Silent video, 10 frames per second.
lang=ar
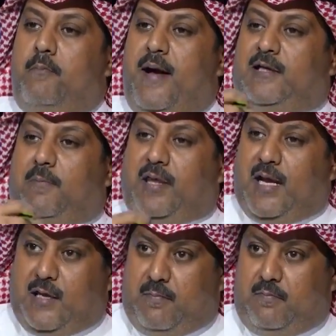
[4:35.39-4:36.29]
بعته
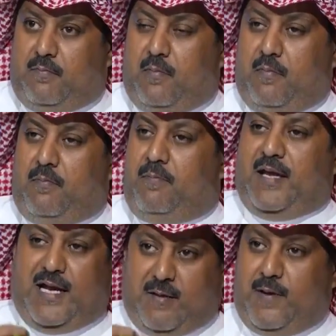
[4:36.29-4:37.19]
بثلاثة
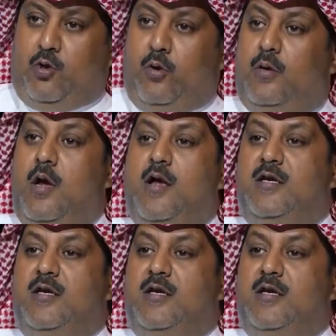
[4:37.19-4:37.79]
بثلاثة مليون